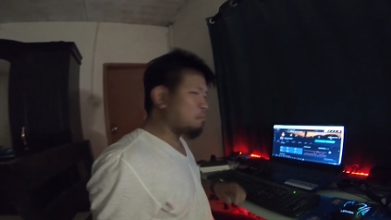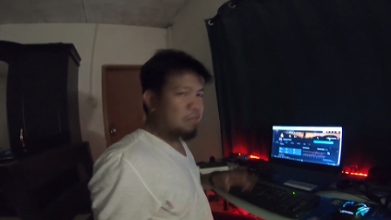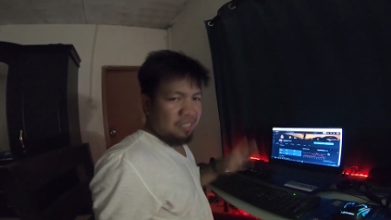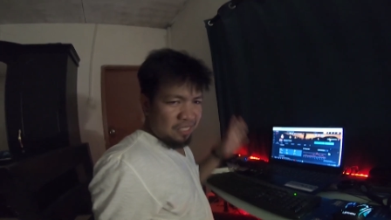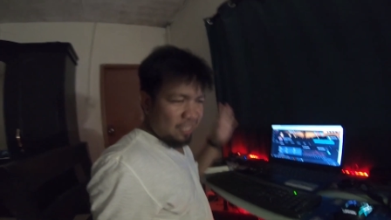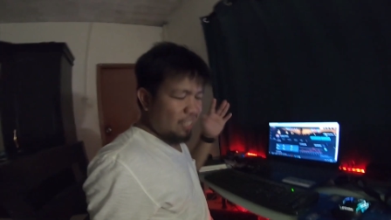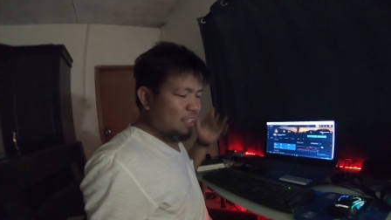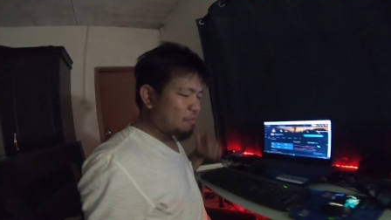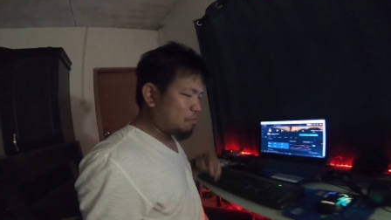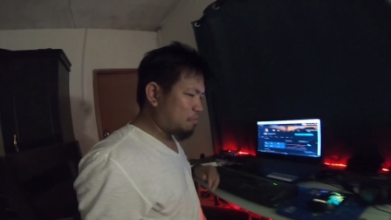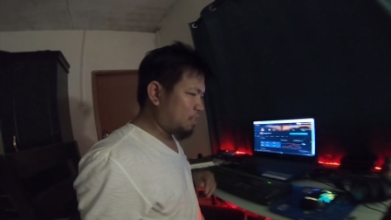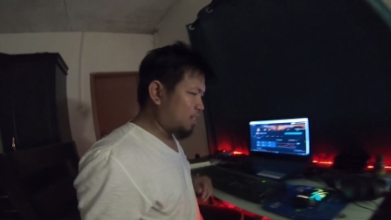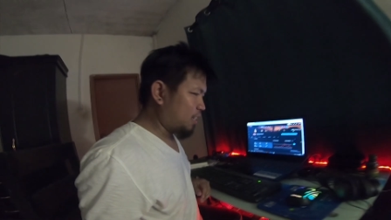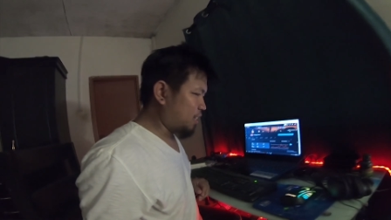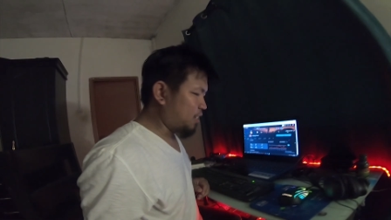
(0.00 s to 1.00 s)
yun? Basta,
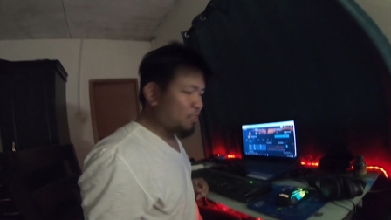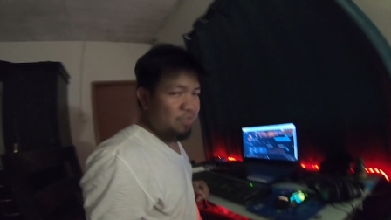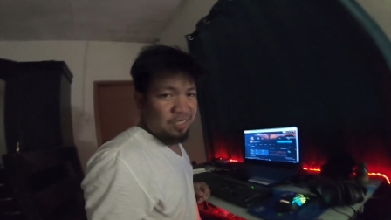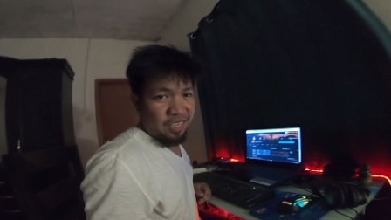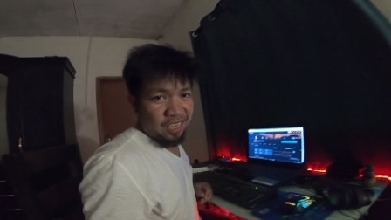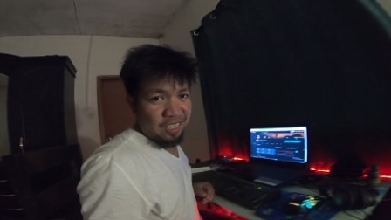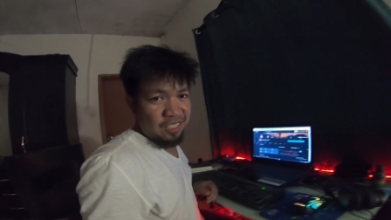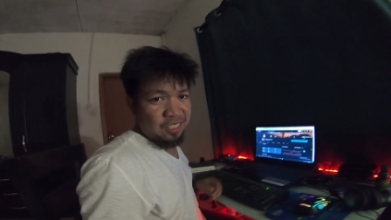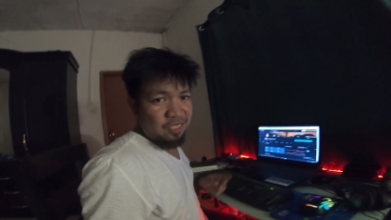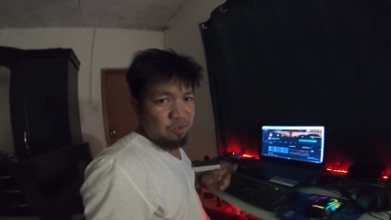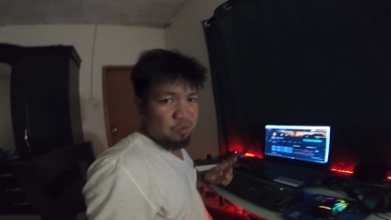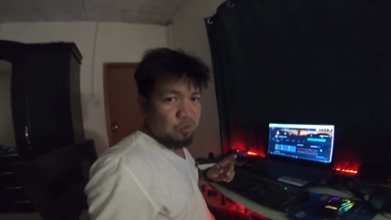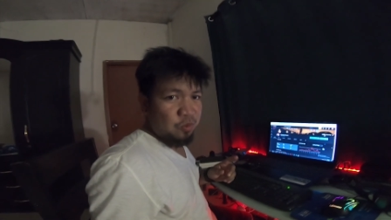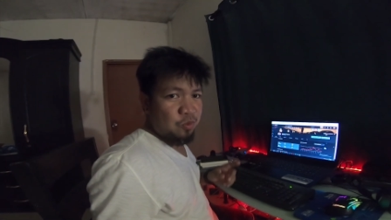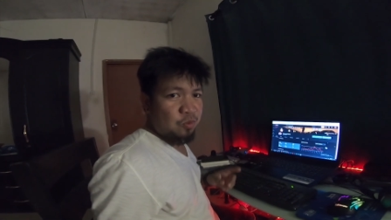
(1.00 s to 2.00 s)
anong challenge
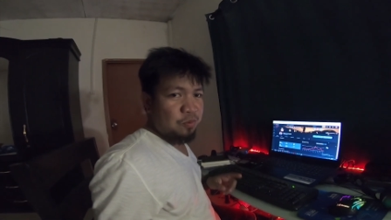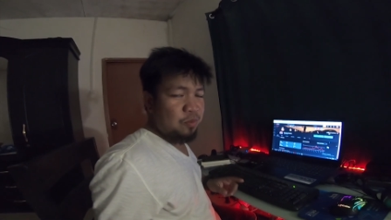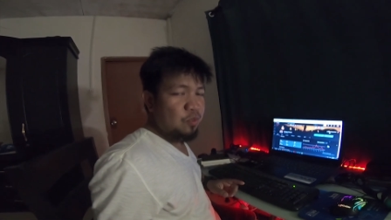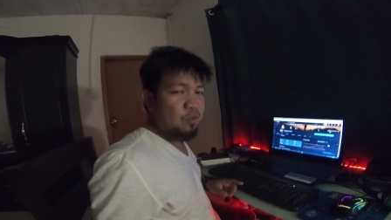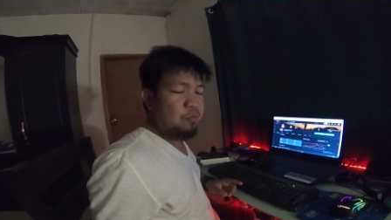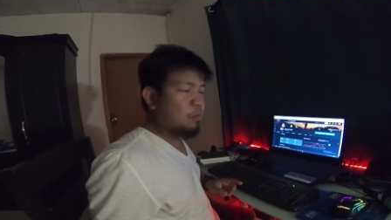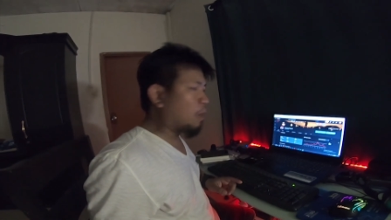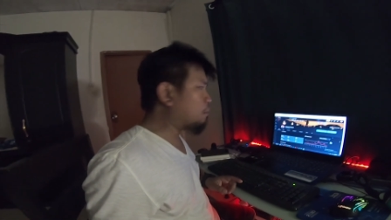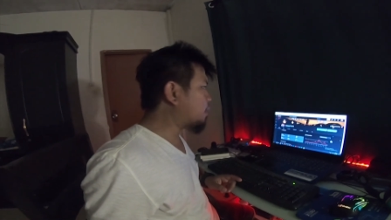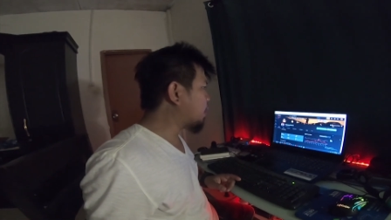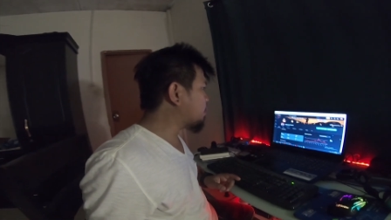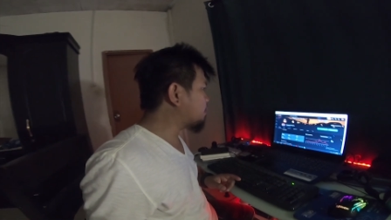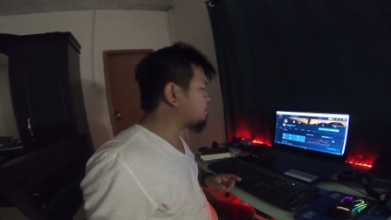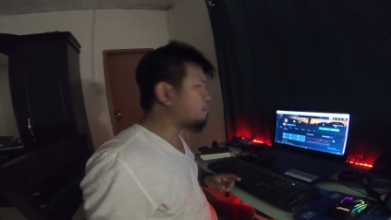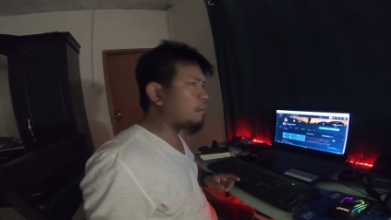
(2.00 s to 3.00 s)
na uso mo to,
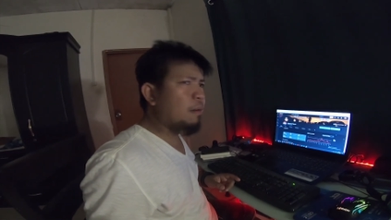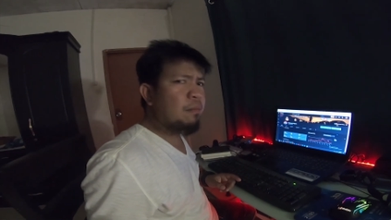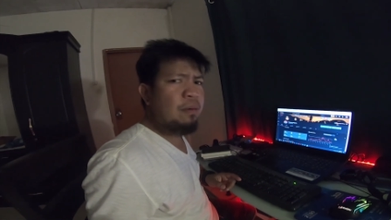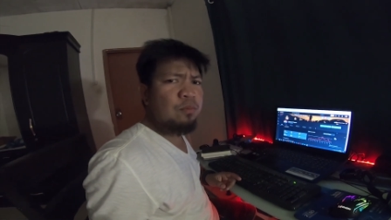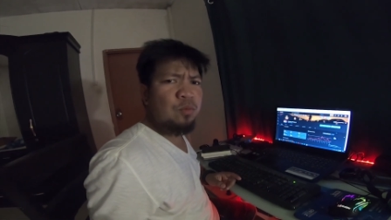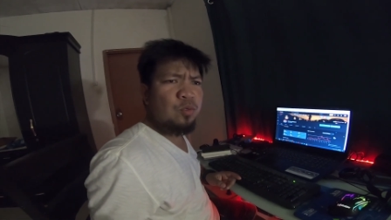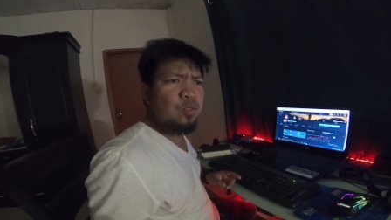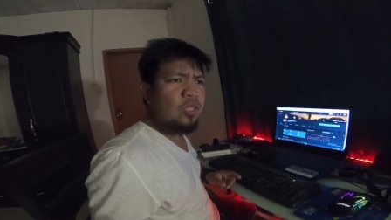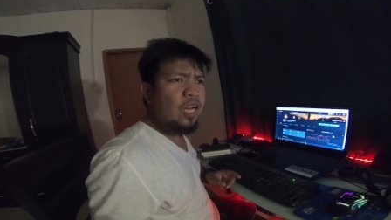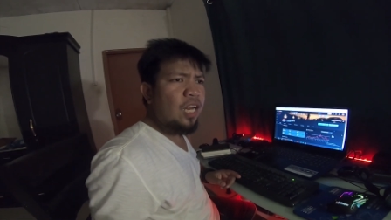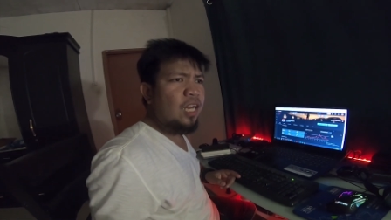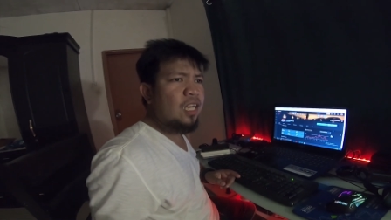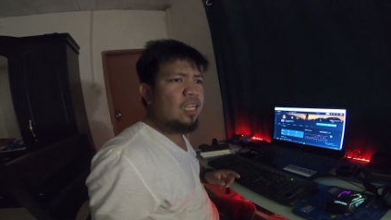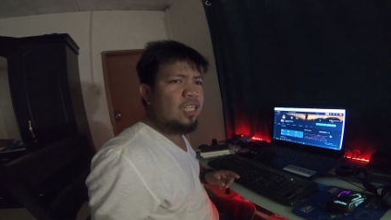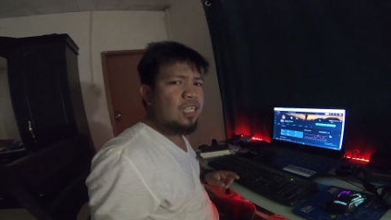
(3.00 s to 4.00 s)
mama, mama
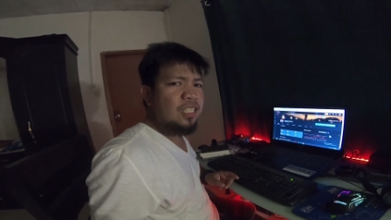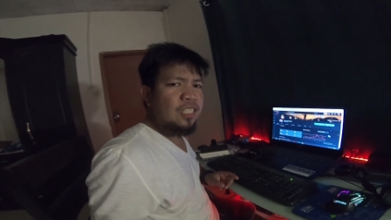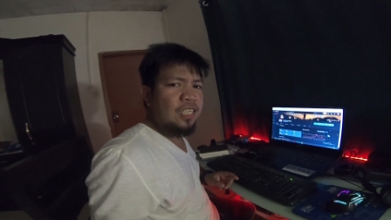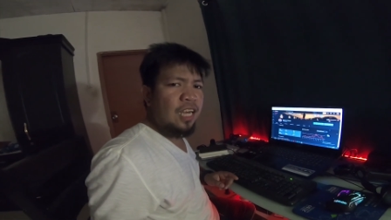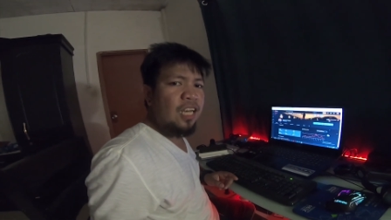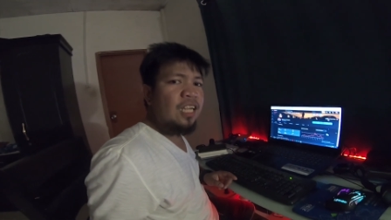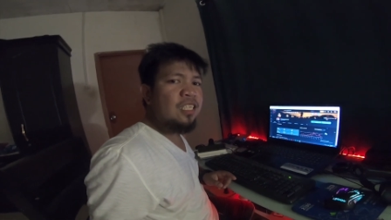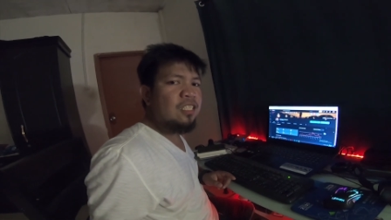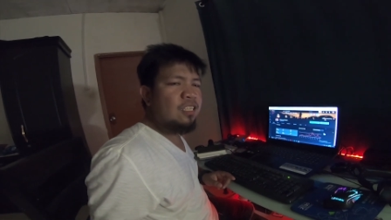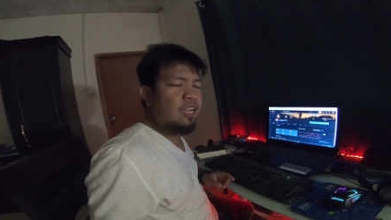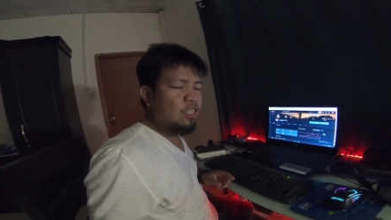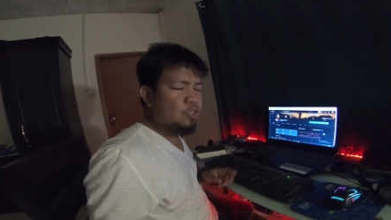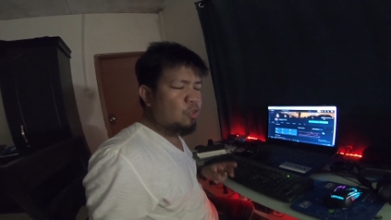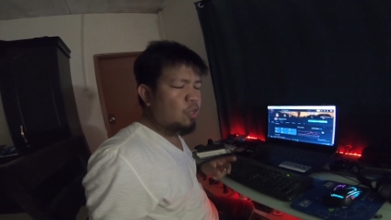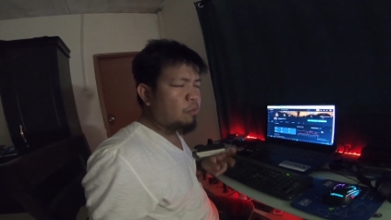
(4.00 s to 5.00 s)
muda challenge.
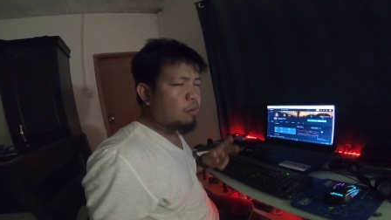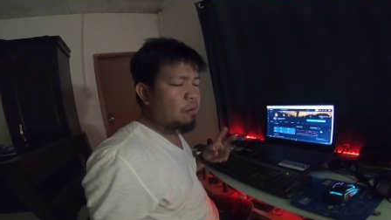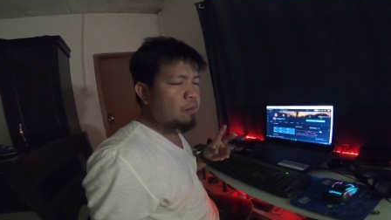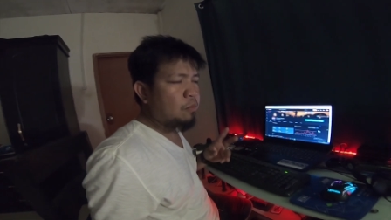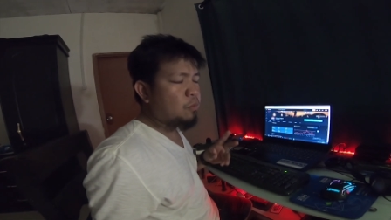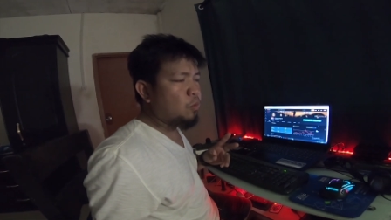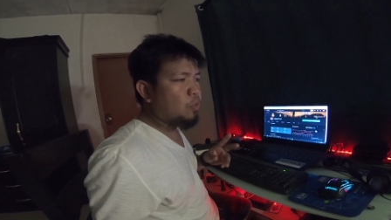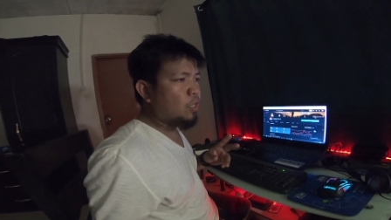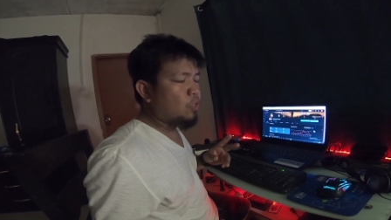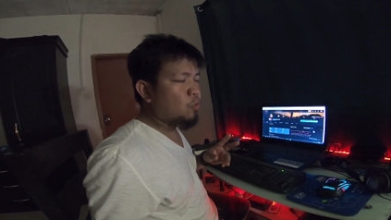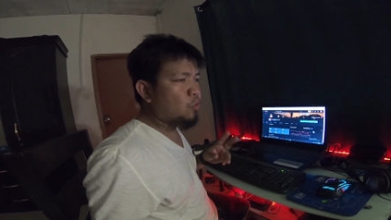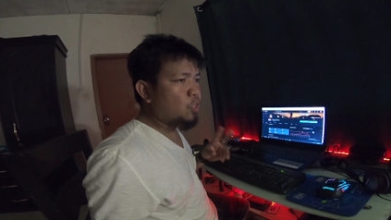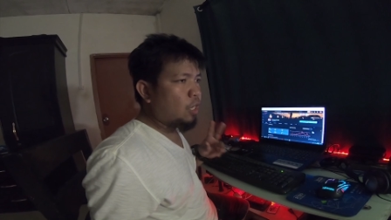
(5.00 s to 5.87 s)
Actually, mama muda to